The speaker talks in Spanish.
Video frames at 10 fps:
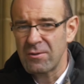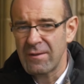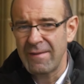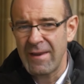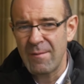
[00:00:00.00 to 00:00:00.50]

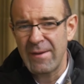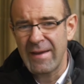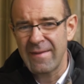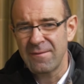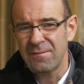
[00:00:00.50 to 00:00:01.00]
total de la
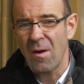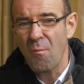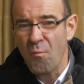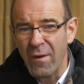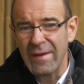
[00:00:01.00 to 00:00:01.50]
aplicación
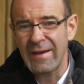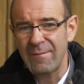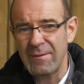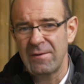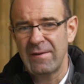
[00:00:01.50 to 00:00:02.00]
Buen
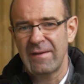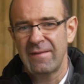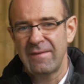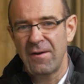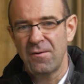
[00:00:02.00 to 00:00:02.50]
Camino de
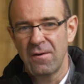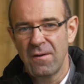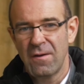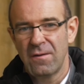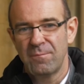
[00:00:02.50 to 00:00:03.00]
Santiago
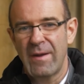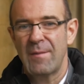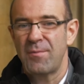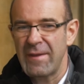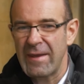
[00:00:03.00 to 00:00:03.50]

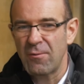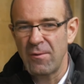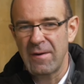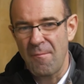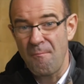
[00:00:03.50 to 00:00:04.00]
para poder
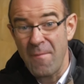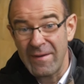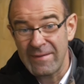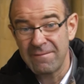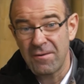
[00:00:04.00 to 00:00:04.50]
incluir
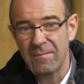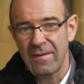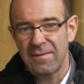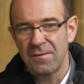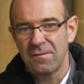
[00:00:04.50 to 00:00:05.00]
más
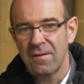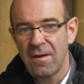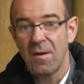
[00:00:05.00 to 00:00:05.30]
información,